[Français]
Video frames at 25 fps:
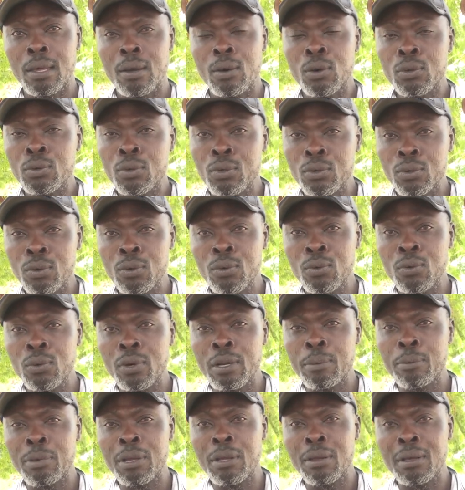Aujourd'hui,
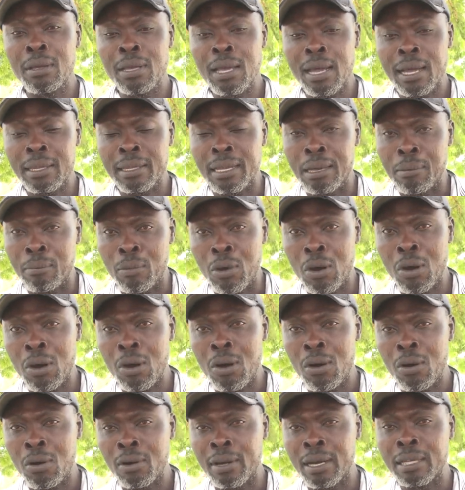nous il y a des
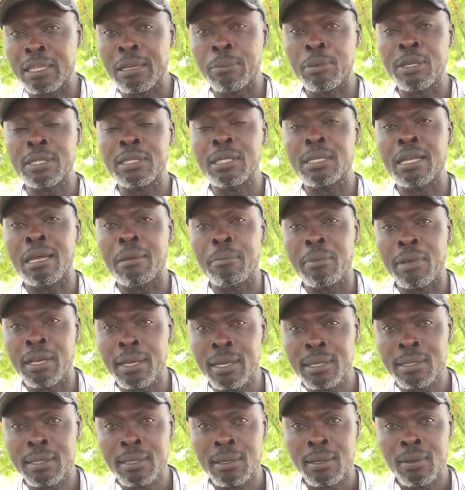morts, on a dépêché des
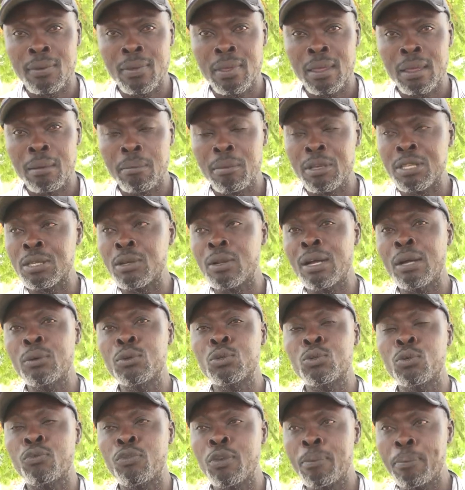ministres, mais cela
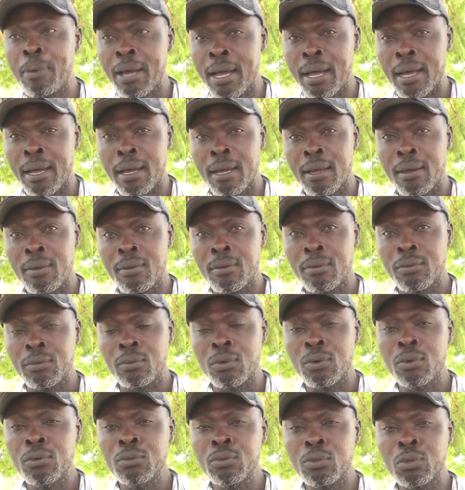ne suffit pas.
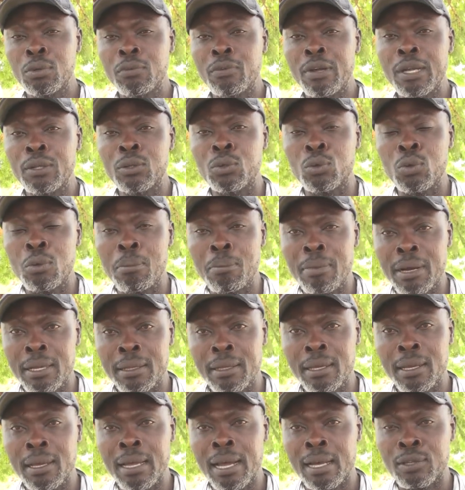Donc, je vais
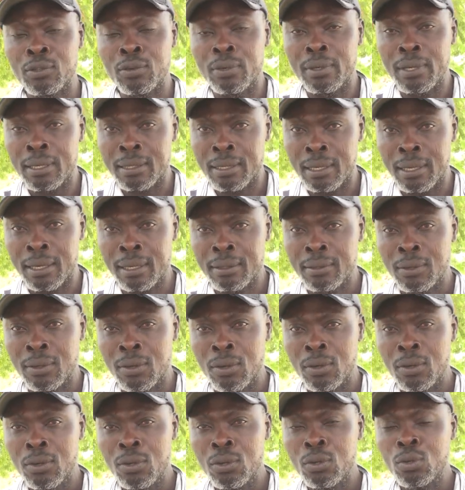demander à son excellente
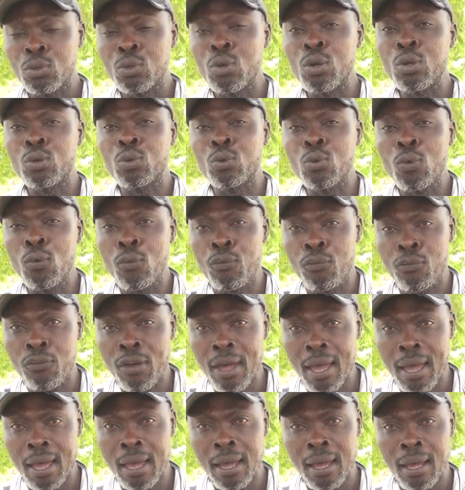de tout
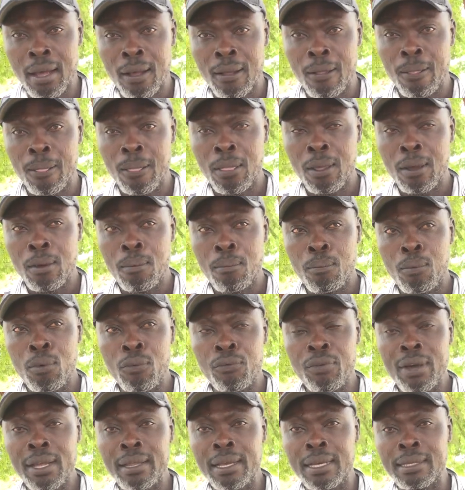faire
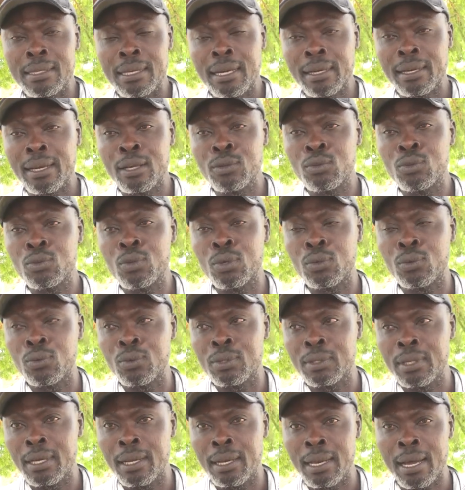pour faire des enquêtes sur ce
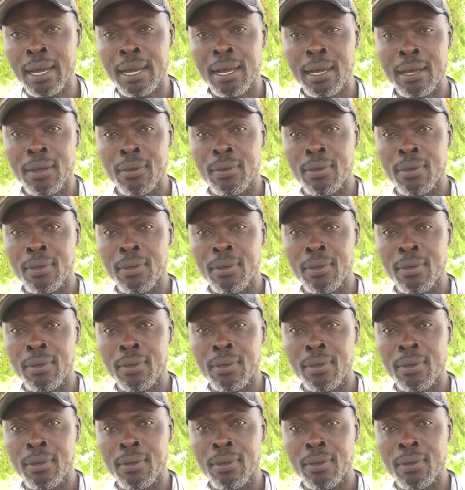dossier-là